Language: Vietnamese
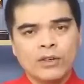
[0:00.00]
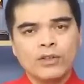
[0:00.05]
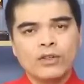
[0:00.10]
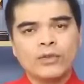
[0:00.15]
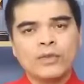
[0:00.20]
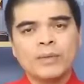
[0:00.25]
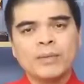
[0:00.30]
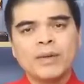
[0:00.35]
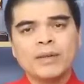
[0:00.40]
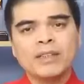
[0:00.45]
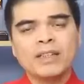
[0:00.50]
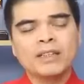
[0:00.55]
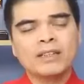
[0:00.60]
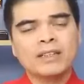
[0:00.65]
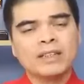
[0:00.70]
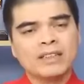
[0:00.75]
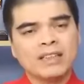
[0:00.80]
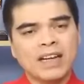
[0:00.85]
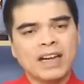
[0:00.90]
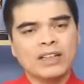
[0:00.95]
Còn đối với ban
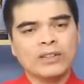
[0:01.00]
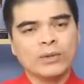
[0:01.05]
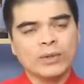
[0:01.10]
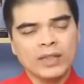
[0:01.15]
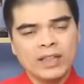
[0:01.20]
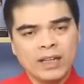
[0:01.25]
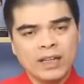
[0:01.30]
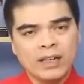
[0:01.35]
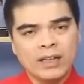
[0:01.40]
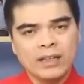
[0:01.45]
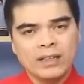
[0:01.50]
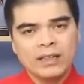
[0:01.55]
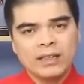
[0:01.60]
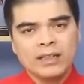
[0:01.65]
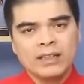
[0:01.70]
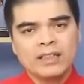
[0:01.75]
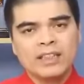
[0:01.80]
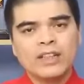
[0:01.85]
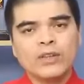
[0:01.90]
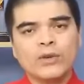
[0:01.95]
thờ thần tài thổ địa ấy,
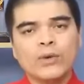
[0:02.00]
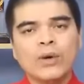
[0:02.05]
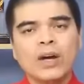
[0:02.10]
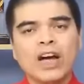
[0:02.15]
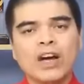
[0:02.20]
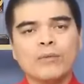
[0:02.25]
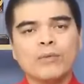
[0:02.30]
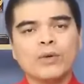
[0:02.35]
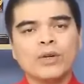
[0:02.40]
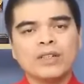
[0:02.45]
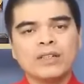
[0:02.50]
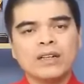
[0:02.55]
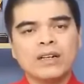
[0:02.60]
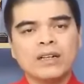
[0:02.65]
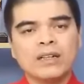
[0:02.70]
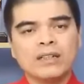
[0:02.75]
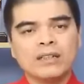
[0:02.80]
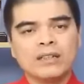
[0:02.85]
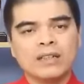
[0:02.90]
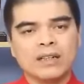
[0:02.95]
thì hũ gạo muối
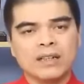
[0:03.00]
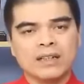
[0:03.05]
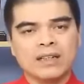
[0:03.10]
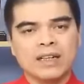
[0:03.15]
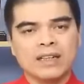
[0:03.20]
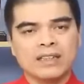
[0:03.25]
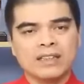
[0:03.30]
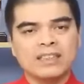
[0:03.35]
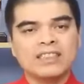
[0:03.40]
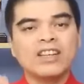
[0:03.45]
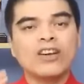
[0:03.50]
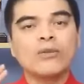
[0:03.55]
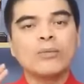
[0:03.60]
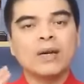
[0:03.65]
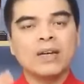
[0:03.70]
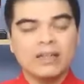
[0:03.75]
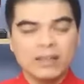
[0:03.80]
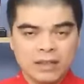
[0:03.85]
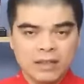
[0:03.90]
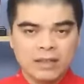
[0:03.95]
nước được đặt
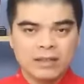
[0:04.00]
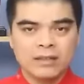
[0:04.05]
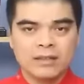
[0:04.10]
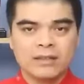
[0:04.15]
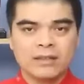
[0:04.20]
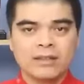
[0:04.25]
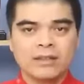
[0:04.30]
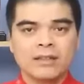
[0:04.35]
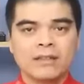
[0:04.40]
sau bát hương